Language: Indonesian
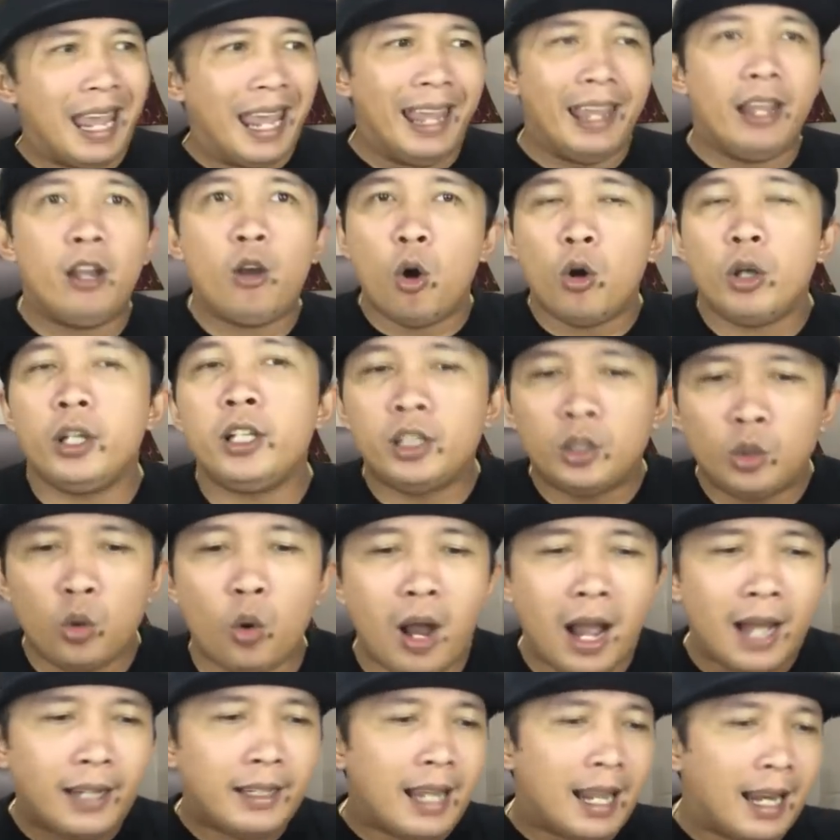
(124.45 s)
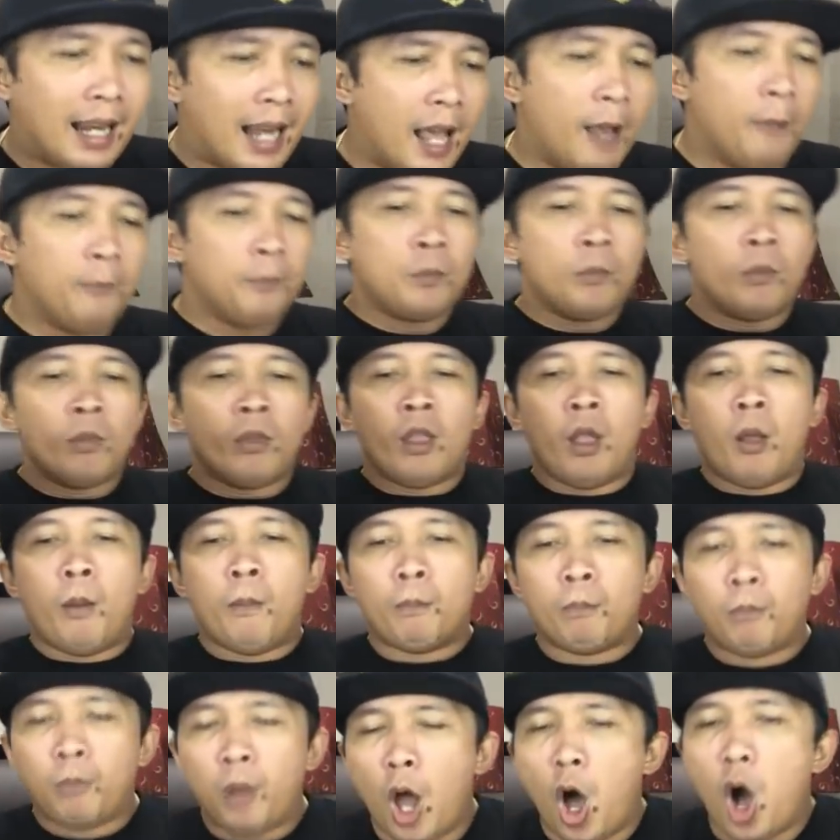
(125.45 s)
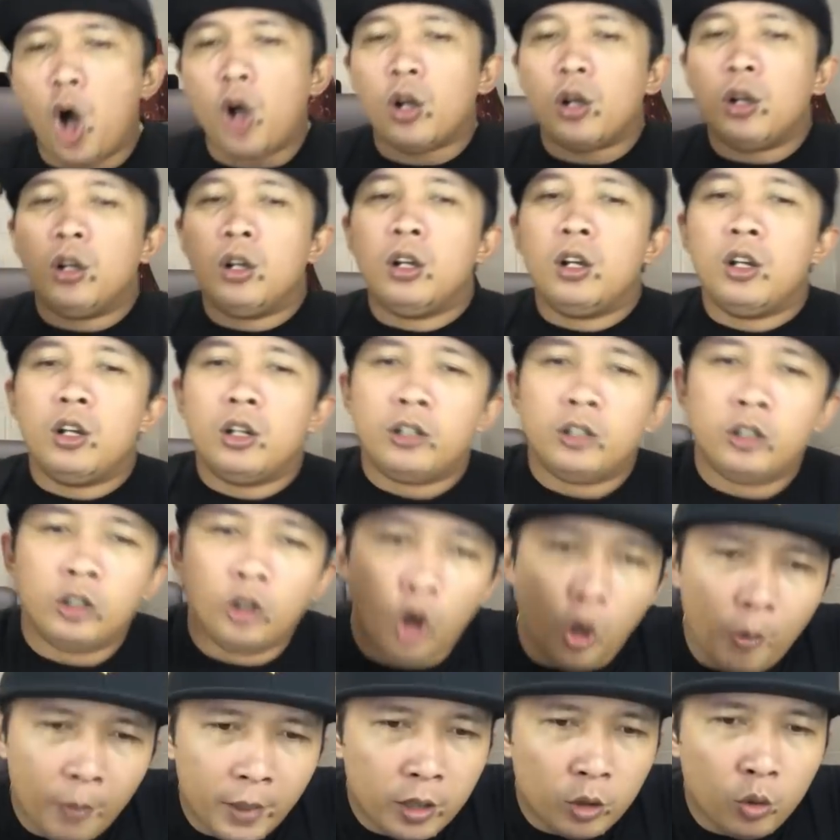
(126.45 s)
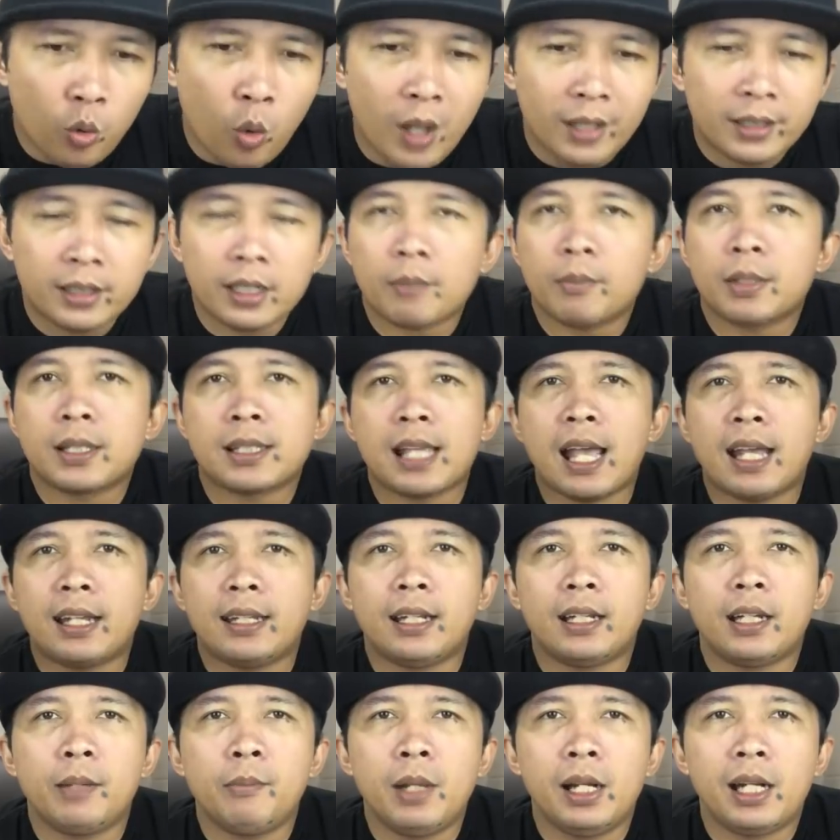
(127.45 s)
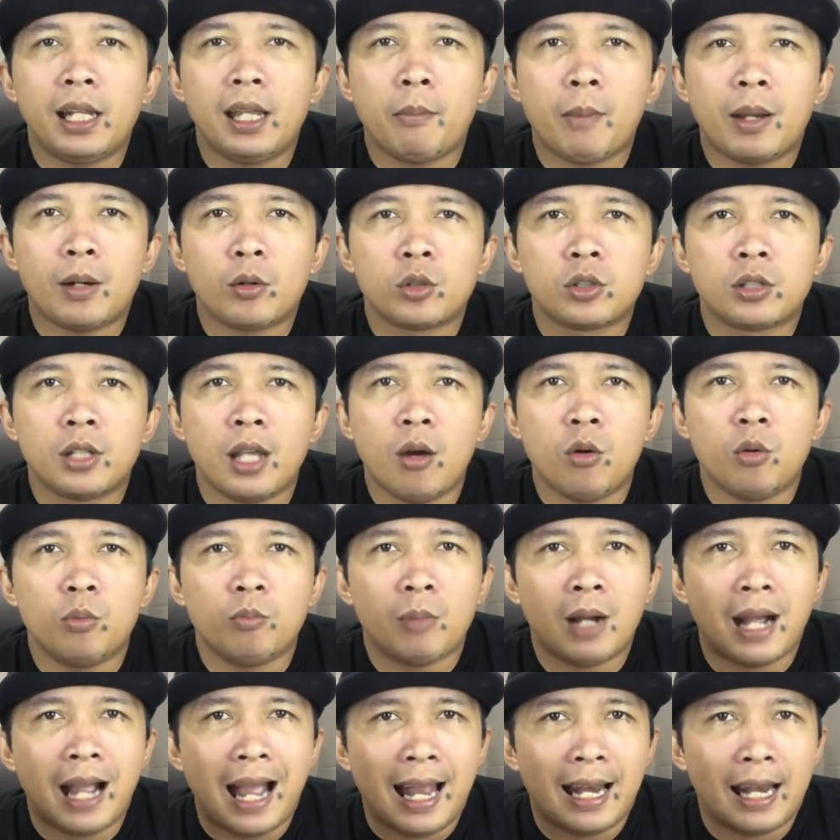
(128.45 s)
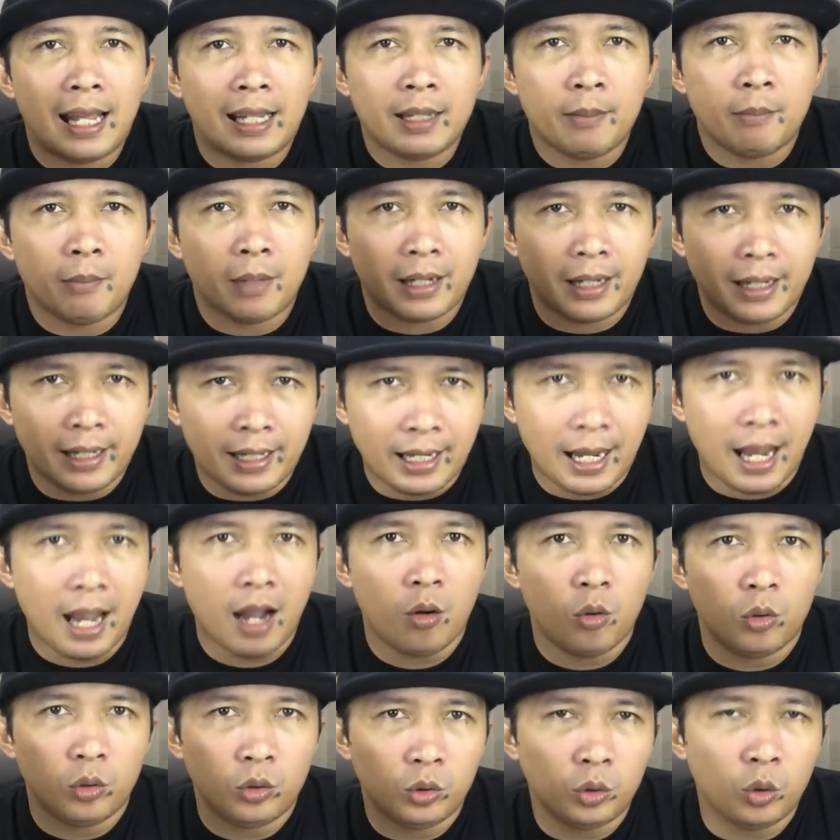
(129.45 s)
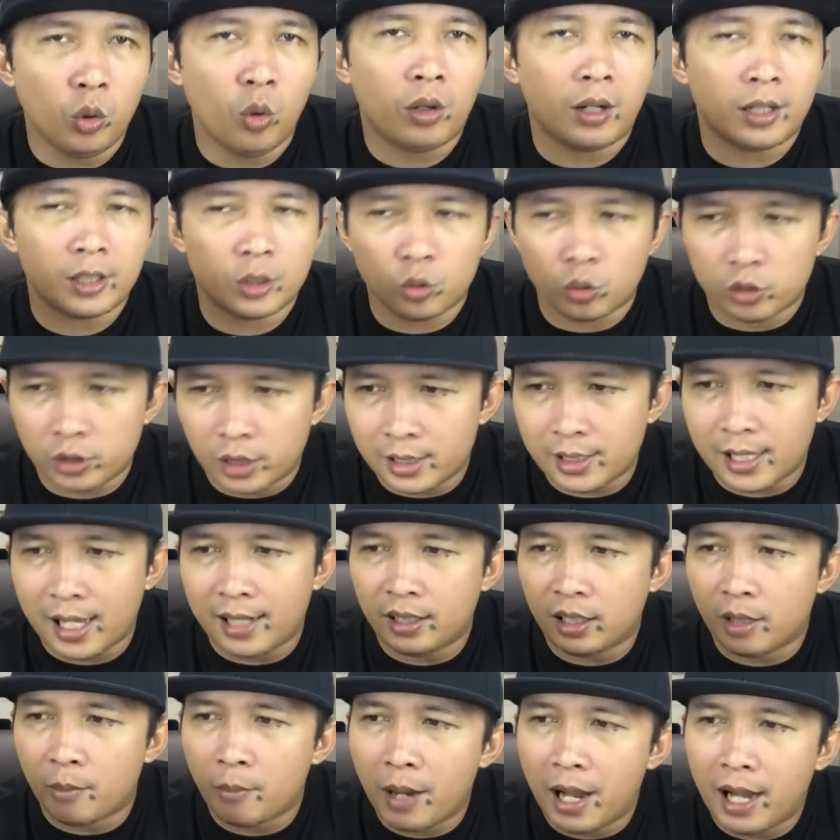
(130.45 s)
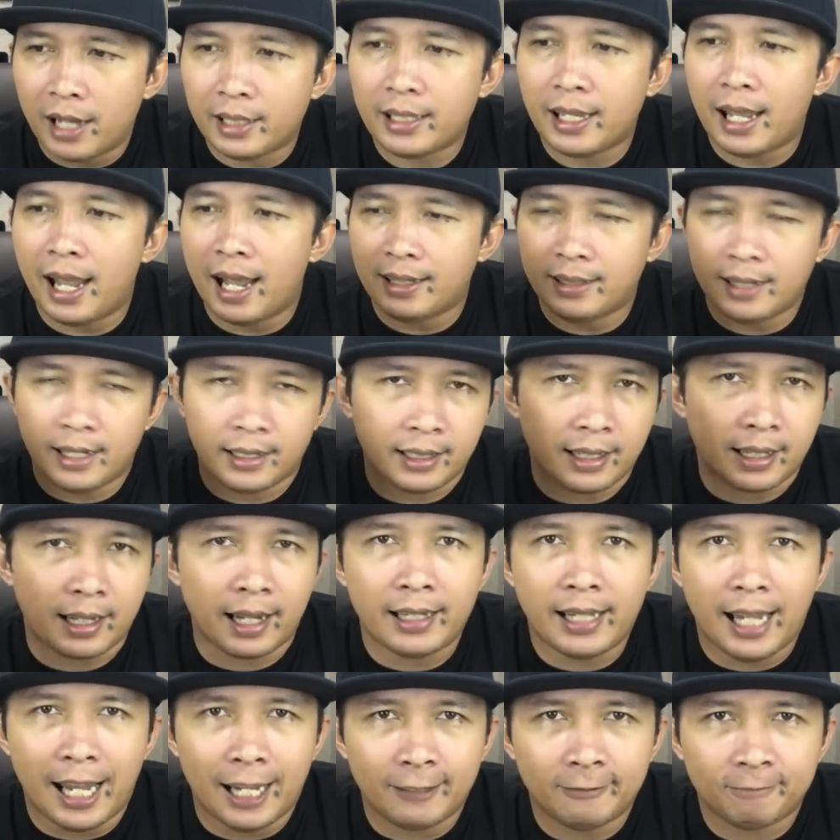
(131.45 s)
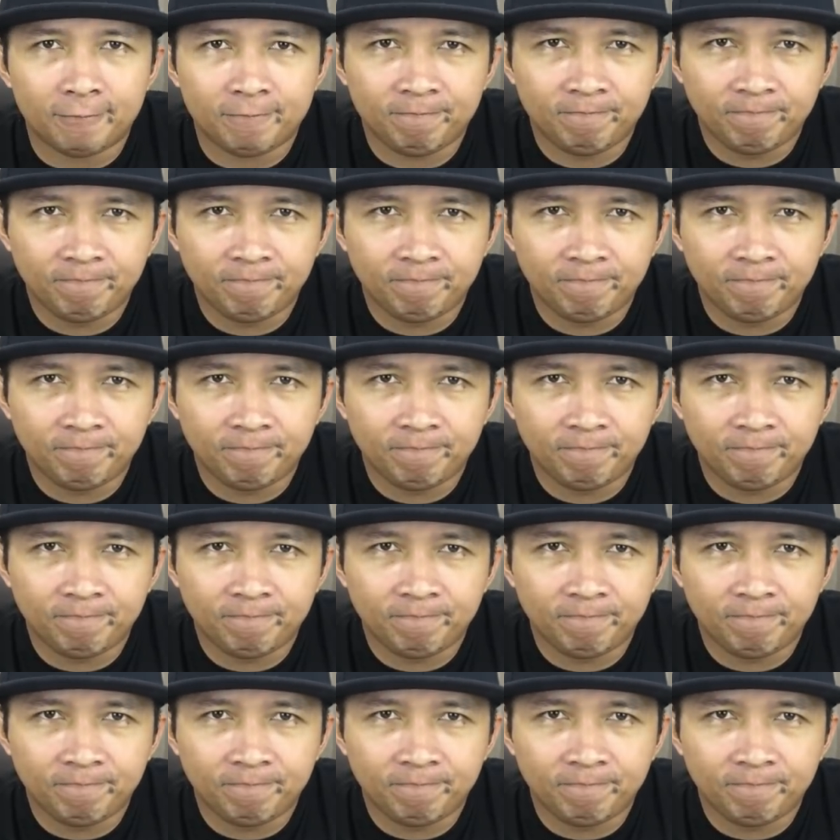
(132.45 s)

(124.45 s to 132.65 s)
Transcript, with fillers: Ego itu adalah blok nomor dua terbesar yang dimiliki manusia menghalangi mereka untuk kesuksesan, kebahagiaan, dan kekayaan.